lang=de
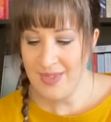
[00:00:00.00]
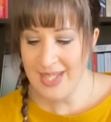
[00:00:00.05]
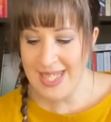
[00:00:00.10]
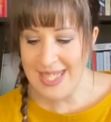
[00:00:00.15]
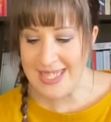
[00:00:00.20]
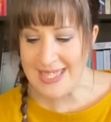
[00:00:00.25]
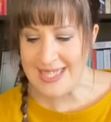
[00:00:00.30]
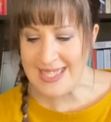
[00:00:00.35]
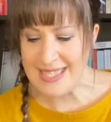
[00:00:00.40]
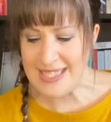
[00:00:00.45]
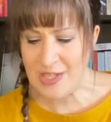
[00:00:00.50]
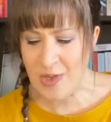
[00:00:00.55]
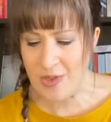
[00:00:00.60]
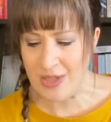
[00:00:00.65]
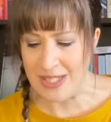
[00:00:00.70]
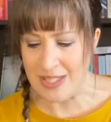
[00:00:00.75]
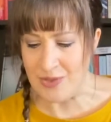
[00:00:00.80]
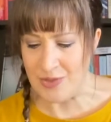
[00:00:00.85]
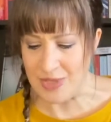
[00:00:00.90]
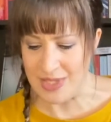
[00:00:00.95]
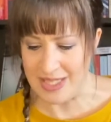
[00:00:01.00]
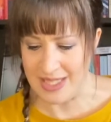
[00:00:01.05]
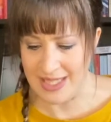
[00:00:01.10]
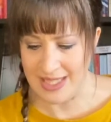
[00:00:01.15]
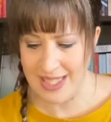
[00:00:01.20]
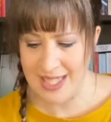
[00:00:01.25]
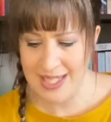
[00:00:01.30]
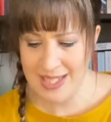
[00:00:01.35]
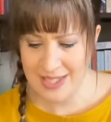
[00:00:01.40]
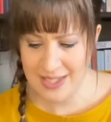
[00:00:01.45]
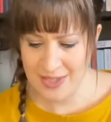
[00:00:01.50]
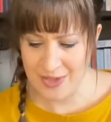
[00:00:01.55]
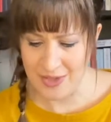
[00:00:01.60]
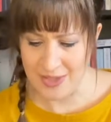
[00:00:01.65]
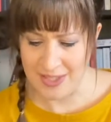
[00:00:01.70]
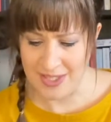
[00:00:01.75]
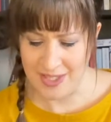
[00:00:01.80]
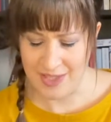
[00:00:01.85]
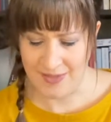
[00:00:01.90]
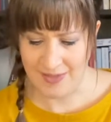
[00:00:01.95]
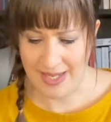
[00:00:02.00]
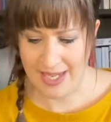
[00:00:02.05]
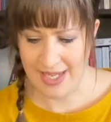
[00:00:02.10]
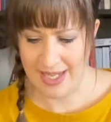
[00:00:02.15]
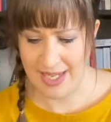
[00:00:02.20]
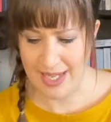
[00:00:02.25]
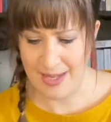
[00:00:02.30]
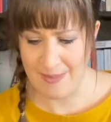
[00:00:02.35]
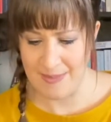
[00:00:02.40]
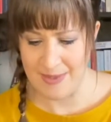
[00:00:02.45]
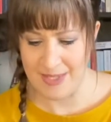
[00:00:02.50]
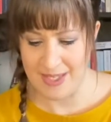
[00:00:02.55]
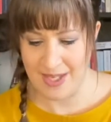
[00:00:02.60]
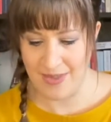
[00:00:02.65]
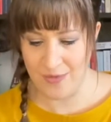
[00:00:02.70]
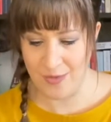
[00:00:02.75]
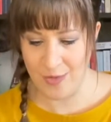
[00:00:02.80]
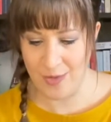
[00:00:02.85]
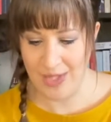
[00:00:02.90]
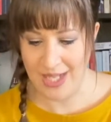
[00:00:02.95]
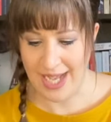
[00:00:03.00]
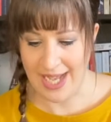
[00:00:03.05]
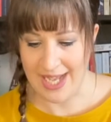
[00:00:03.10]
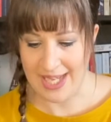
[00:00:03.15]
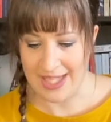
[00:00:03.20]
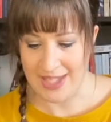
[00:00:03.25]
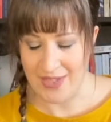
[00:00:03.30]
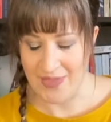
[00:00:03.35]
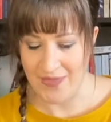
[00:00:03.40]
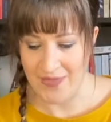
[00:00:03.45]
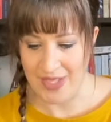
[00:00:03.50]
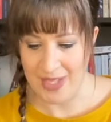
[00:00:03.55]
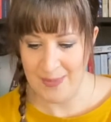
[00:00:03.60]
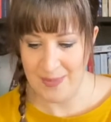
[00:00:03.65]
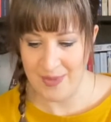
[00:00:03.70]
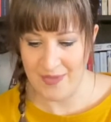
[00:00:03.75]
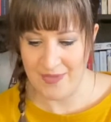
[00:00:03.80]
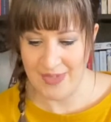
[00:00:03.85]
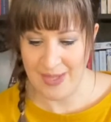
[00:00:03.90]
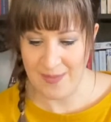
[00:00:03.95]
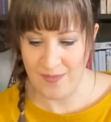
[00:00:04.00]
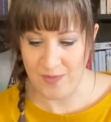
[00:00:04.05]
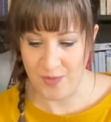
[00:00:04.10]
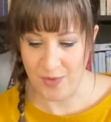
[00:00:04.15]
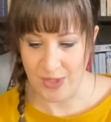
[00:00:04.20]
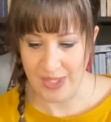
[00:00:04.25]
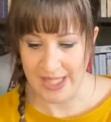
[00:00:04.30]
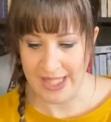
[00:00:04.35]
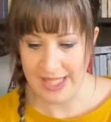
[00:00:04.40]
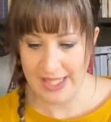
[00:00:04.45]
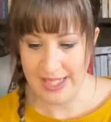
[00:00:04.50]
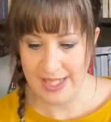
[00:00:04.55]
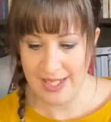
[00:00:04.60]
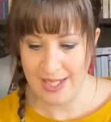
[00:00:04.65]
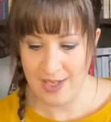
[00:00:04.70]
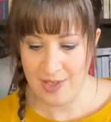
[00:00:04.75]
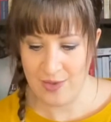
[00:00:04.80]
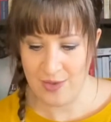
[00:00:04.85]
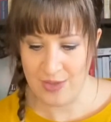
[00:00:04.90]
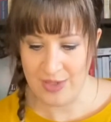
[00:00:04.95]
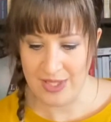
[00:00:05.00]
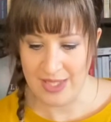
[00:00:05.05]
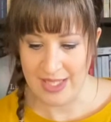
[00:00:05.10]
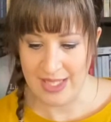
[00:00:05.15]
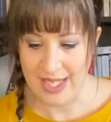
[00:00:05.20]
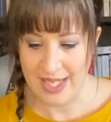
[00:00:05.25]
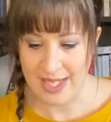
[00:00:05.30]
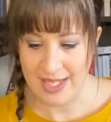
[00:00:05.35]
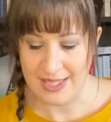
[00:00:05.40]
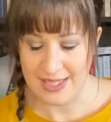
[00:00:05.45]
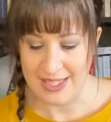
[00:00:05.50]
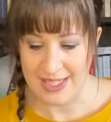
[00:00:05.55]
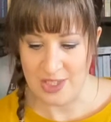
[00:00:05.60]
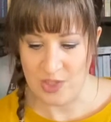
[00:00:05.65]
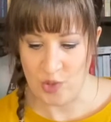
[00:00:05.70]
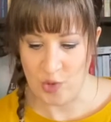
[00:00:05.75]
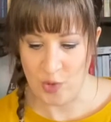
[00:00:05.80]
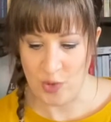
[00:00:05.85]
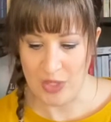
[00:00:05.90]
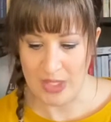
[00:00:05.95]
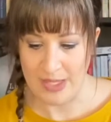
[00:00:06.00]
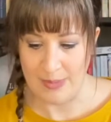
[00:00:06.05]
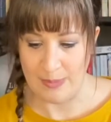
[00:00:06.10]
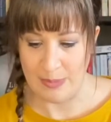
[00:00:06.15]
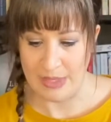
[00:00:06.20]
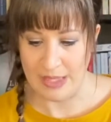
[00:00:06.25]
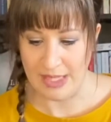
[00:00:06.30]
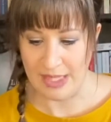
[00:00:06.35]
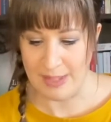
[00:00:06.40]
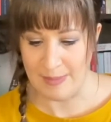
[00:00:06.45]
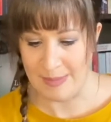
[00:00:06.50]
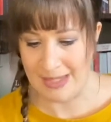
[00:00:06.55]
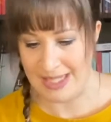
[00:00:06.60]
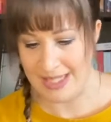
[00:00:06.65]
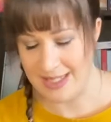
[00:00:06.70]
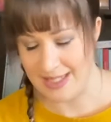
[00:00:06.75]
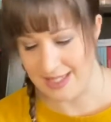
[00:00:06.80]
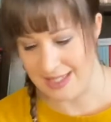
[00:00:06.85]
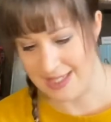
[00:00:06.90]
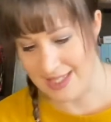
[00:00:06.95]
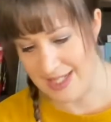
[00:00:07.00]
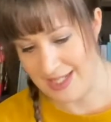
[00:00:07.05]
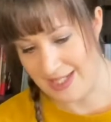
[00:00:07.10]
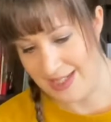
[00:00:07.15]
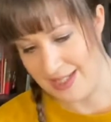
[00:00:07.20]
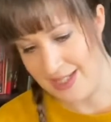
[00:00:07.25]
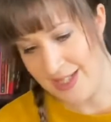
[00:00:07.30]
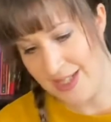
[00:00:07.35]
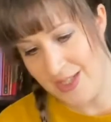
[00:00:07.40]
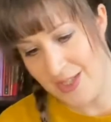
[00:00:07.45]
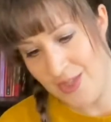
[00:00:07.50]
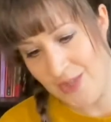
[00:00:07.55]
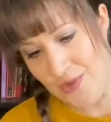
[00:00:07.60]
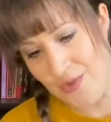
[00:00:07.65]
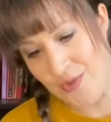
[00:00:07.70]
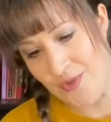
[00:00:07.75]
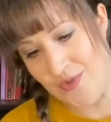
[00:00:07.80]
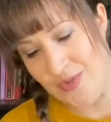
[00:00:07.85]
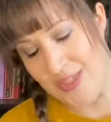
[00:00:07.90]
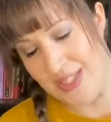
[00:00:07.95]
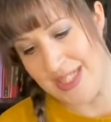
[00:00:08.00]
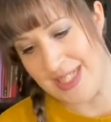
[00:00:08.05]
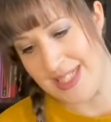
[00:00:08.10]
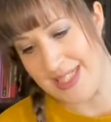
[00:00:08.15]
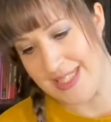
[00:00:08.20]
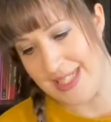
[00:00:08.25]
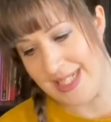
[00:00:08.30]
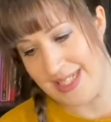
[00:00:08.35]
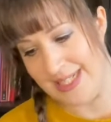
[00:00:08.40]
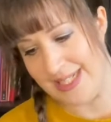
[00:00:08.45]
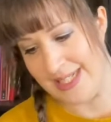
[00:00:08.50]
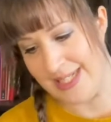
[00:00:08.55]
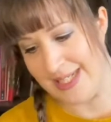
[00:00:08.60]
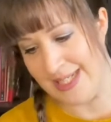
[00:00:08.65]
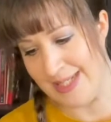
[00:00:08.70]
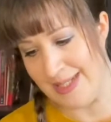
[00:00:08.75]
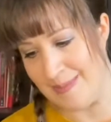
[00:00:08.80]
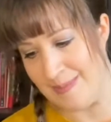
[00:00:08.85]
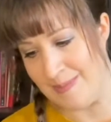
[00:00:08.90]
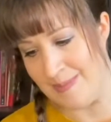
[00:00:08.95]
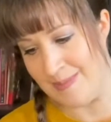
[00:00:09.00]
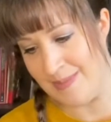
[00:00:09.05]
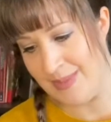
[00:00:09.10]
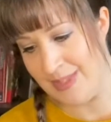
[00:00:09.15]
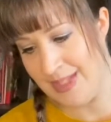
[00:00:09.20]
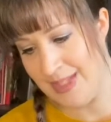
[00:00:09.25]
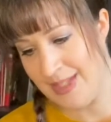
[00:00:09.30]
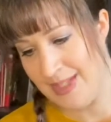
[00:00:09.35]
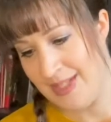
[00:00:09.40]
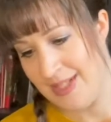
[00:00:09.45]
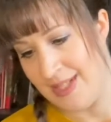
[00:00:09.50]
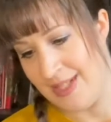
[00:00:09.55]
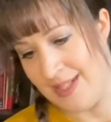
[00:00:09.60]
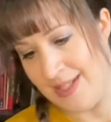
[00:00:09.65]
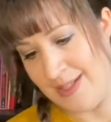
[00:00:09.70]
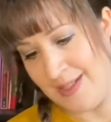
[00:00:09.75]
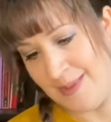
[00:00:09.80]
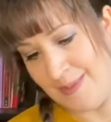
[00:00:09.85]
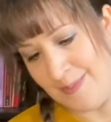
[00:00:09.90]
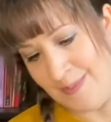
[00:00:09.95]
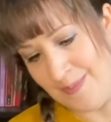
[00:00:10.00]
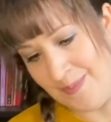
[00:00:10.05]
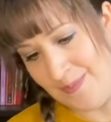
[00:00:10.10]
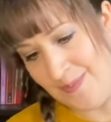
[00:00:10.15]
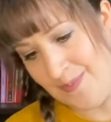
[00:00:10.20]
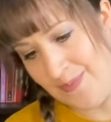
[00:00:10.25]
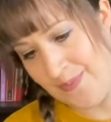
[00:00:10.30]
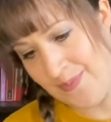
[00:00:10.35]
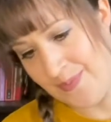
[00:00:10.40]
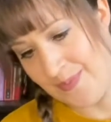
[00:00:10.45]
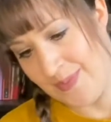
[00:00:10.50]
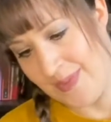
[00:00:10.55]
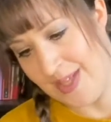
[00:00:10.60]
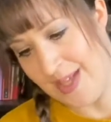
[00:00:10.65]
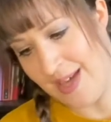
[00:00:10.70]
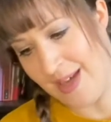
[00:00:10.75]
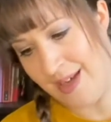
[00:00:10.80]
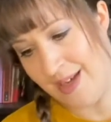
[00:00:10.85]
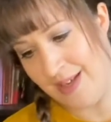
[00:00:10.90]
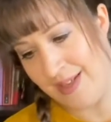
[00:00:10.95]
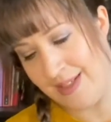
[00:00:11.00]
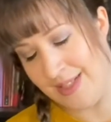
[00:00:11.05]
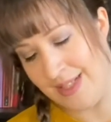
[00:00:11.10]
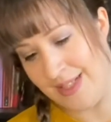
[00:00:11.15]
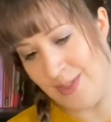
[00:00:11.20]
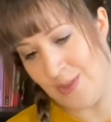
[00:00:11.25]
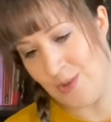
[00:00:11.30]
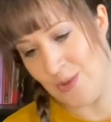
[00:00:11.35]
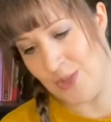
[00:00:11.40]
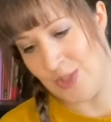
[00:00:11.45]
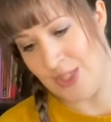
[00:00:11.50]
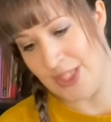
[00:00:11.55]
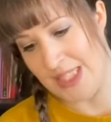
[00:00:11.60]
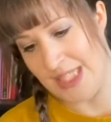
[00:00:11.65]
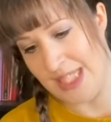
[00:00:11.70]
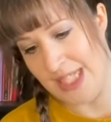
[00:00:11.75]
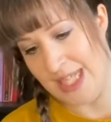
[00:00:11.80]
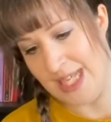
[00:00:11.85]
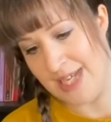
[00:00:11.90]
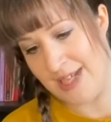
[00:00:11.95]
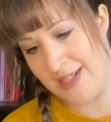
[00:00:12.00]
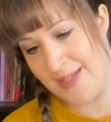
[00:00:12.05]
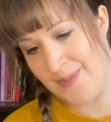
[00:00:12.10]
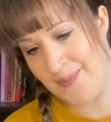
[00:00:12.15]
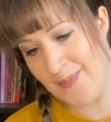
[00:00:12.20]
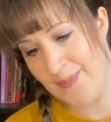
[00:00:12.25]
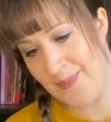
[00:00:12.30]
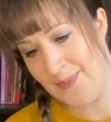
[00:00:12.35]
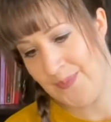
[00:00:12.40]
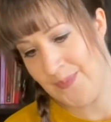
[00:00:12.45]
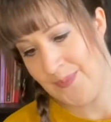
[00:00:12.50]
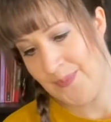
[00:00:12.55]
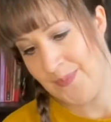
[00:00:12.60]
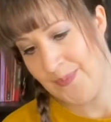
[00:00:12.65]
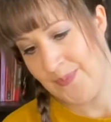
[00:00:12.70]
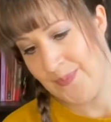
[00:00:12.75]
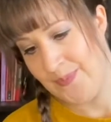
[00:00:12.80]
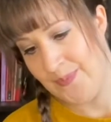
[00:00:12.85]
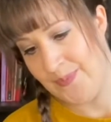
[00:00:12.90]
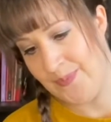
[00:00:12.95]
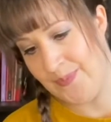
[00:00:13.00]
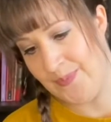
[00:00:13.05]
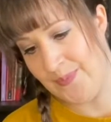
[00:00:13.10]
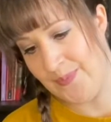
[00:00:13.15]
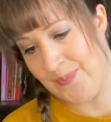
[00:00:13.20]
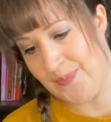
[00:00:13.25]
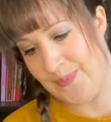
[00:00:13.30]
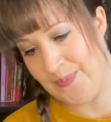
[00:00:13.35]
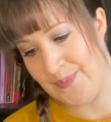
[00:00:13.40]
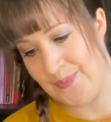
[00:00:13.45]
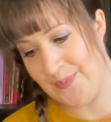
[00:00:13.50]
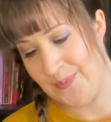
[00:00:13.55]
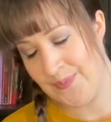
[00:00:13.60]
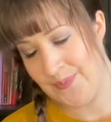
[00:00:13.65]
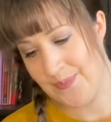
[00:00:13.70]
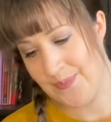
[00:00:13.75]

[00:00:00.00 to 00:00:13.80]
Es ist auch illustriert und zwar gab es da wohl einen Wettbewerb für Kinder und der die schönsten Bilder gemalt hat, der durfte das denn hier eben ähm, ja, illustrieren. Hm.